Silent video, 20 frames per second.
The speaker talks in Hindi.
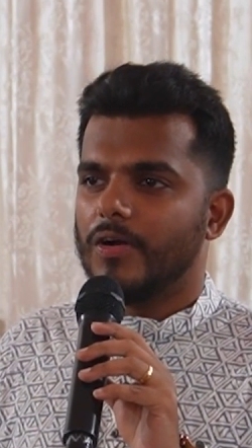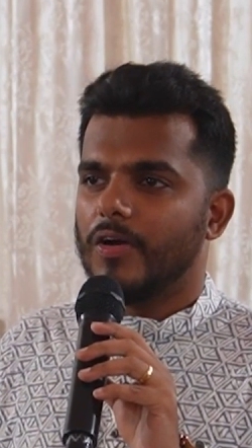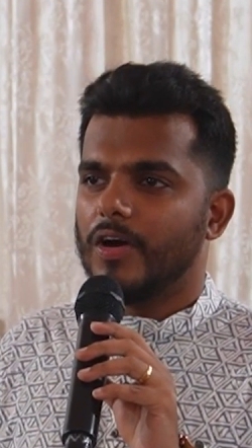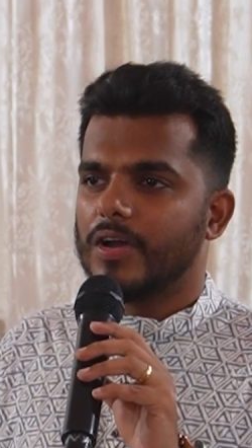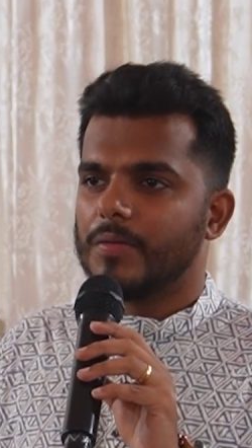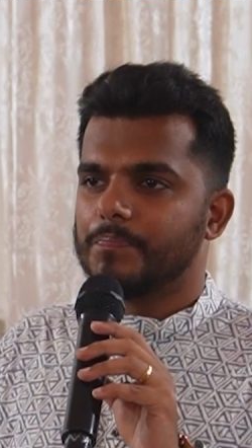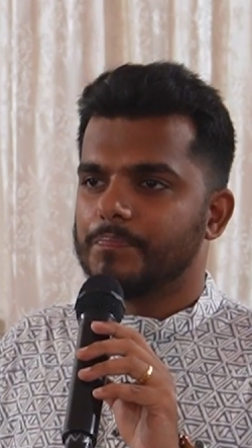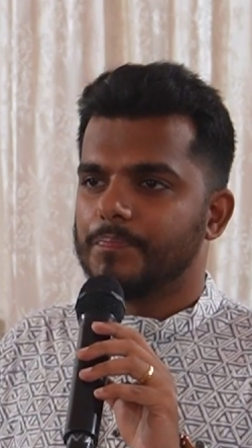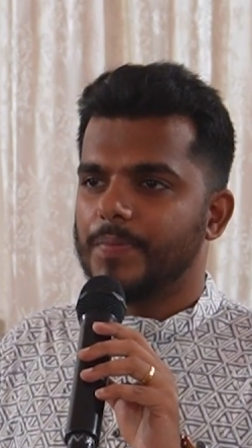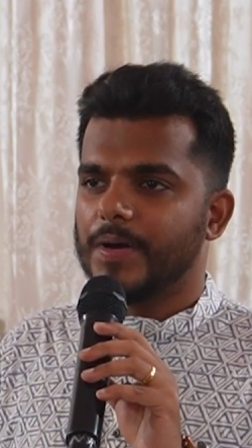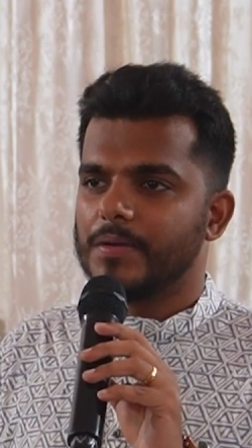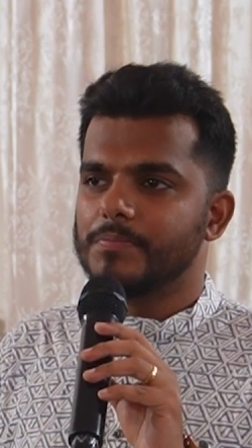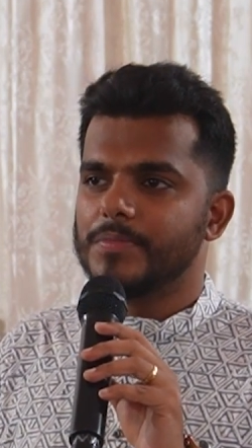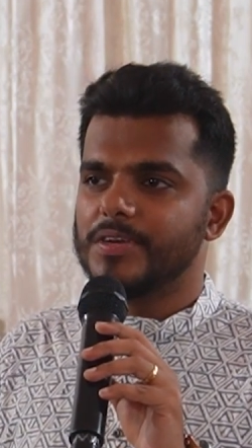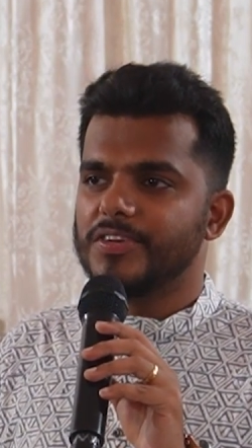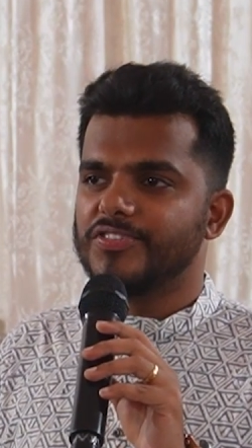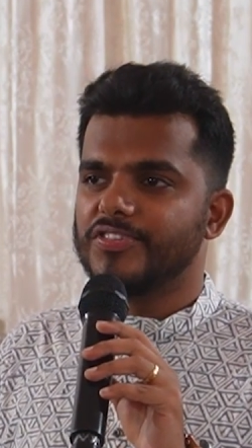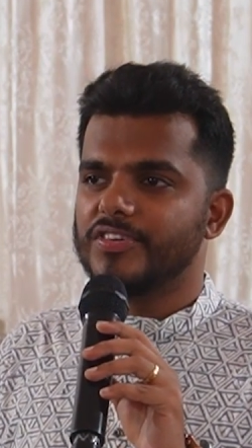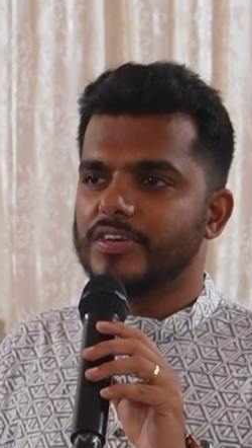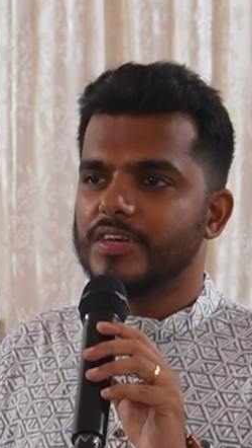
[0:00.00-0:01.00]
और
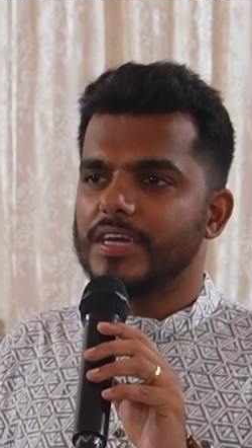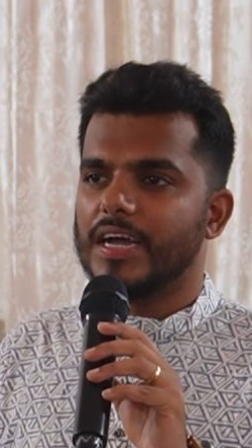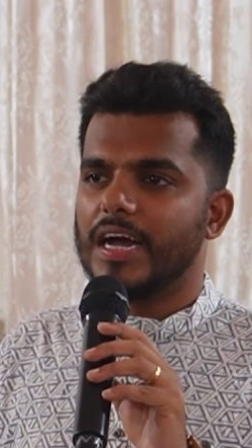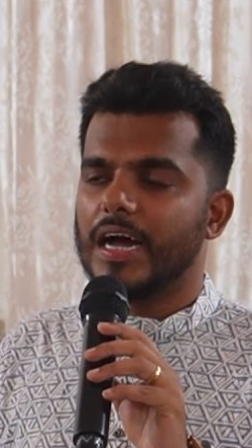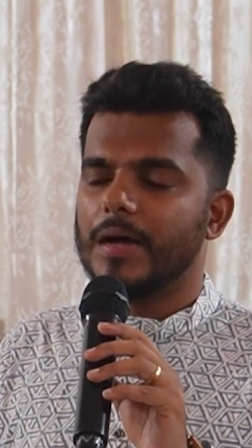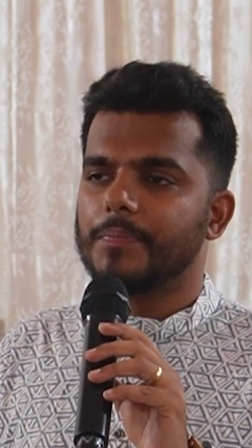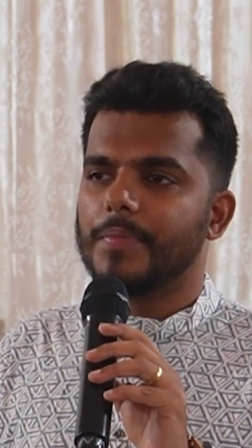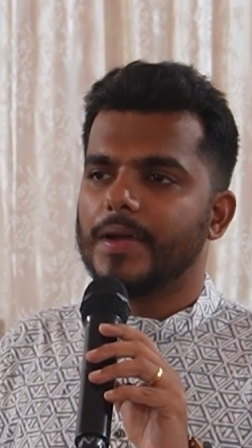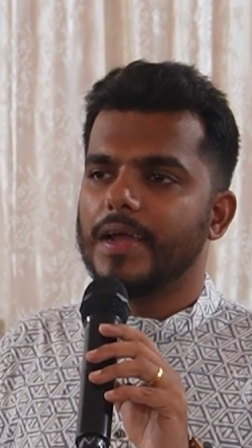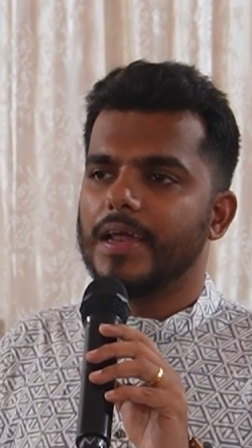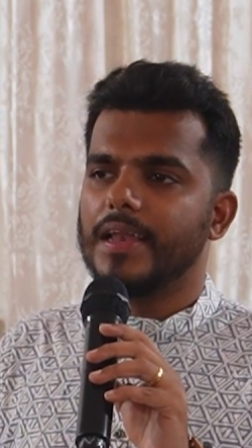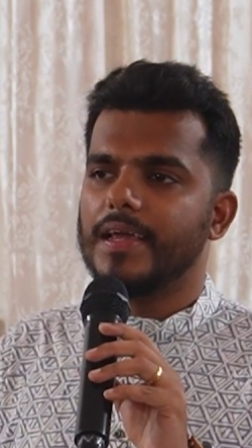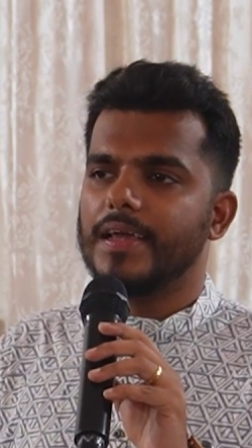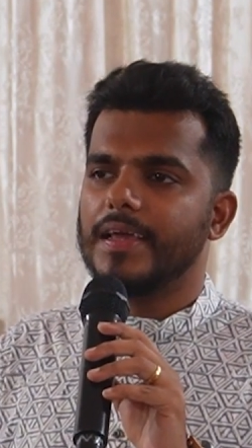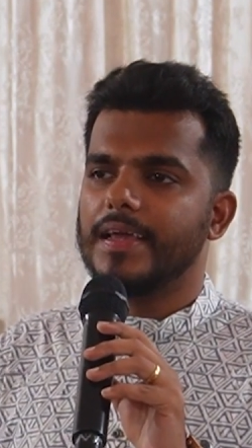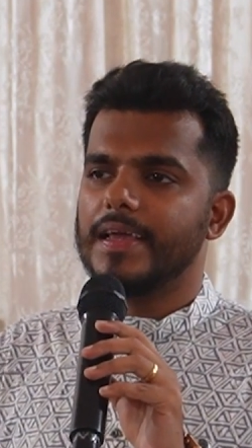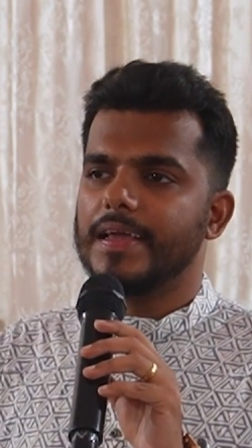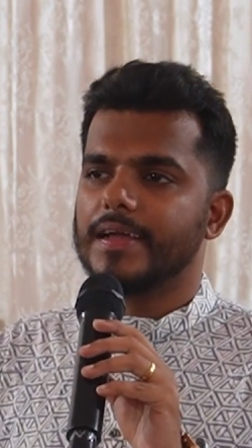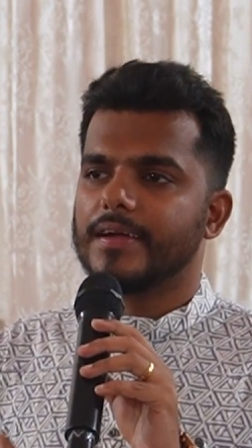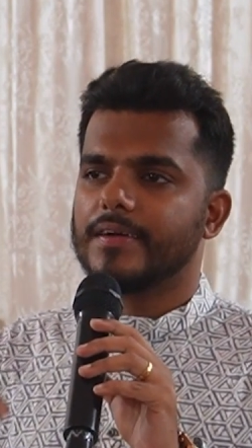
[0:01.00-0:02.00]
परमेश्वर ने आपके लिए
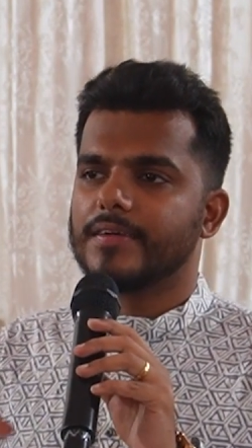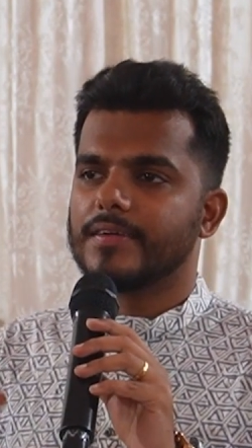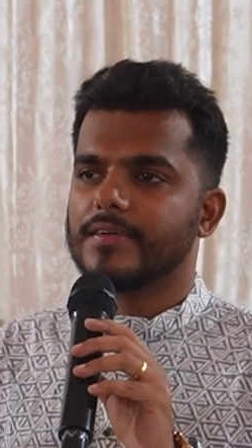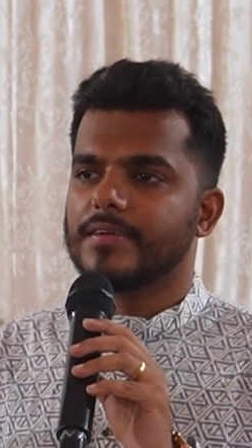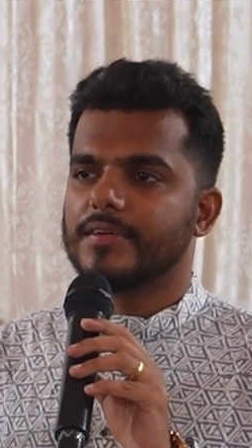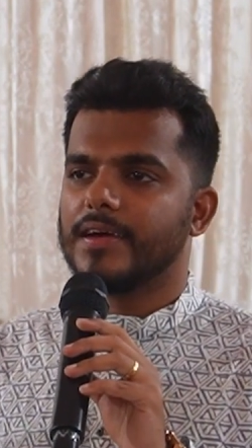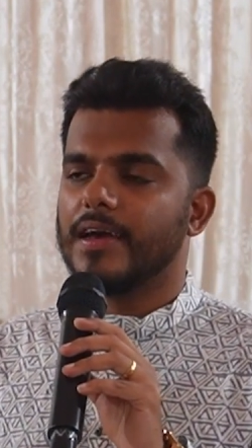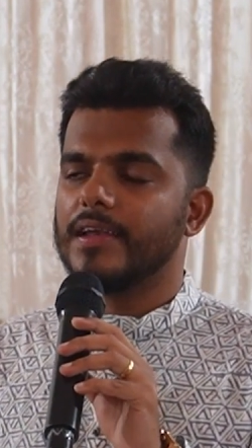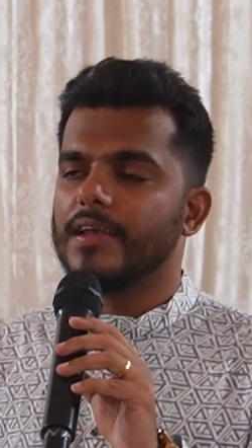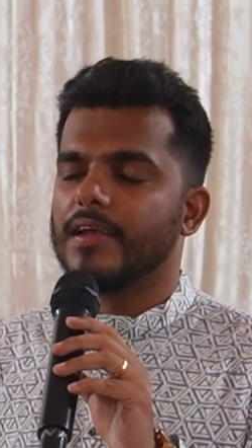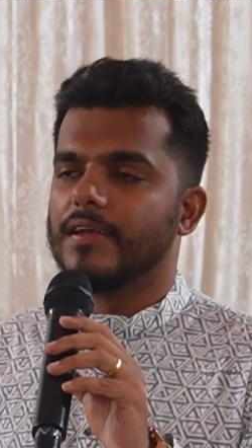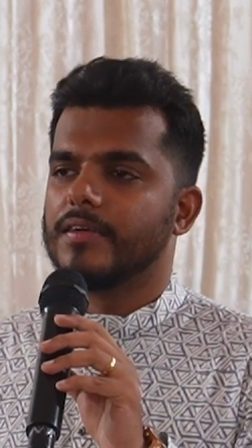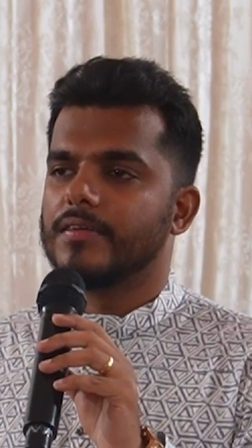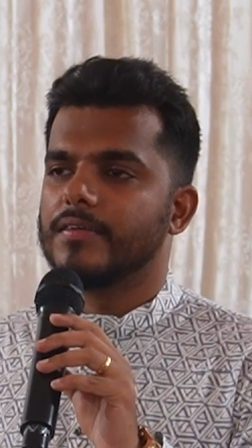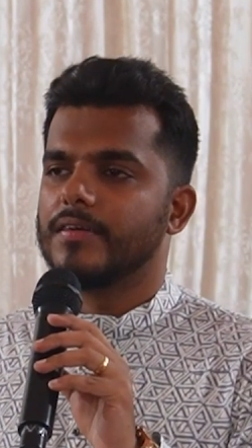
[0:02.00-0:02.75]
एक कल